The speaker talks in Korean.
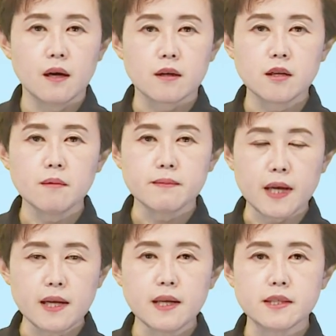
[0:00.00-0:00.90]
그럼
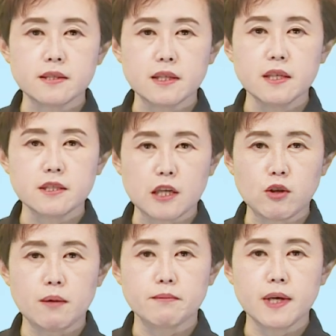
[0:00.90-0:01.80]
내일 날씨
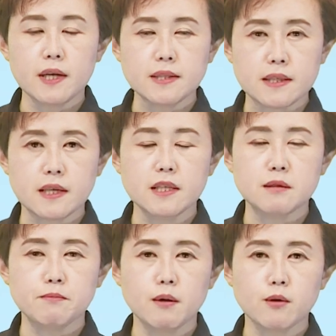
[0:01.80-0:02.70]
자료 함께 자세히
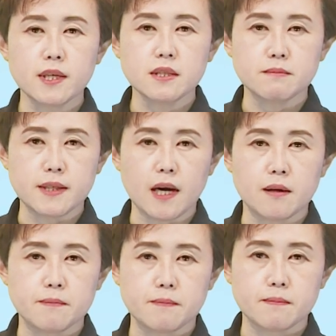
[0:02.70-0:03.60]

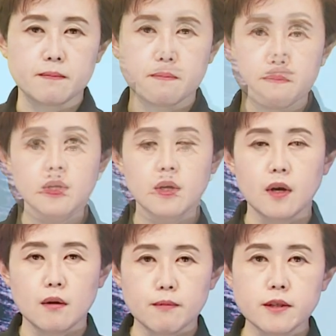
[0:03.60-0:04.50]
짚어보겠습니다.
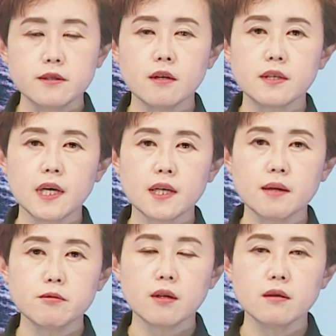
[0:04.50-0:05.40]
먼저
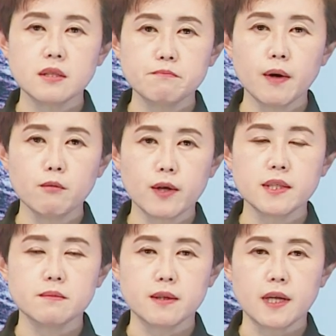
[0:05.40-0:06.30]
기압계부터
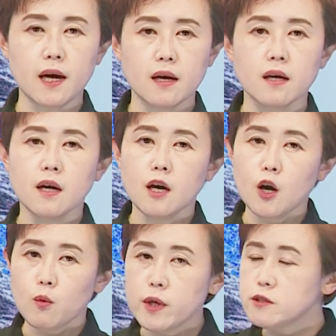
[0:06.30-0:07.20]
짚어보겠습니다.
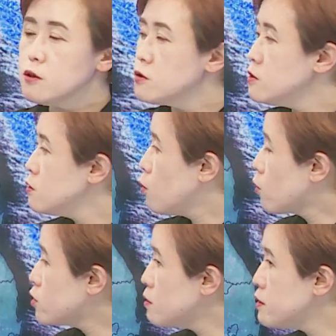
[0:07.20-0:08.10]
왼쪽은
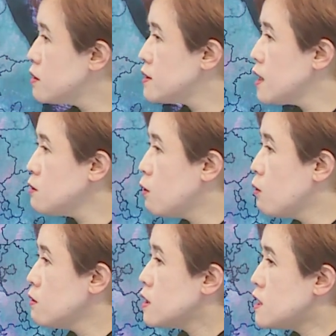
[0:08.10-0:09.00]
5km
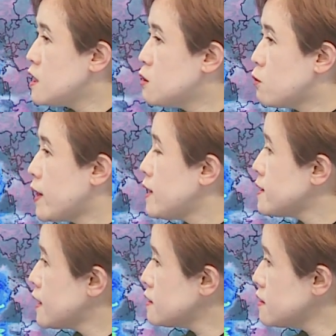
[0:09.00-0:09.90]
상공 일기도의
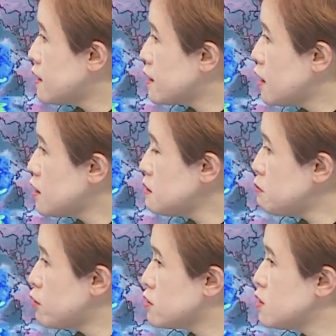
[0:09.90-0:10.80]
상층 대기의
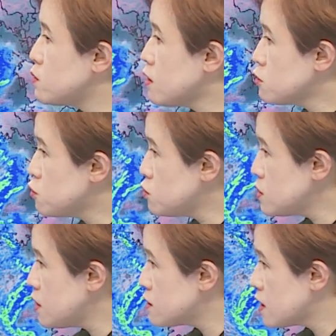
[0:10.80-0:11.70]
흐름을 보여주는 위성
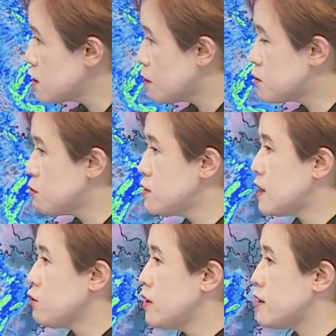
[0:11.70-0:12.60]
수증기 영상을 겹쳐본
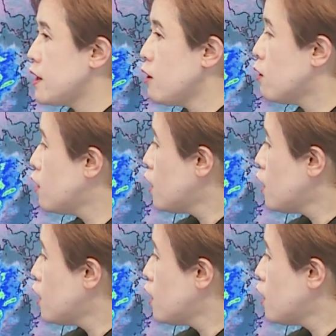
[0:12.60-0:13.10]
자료인데요.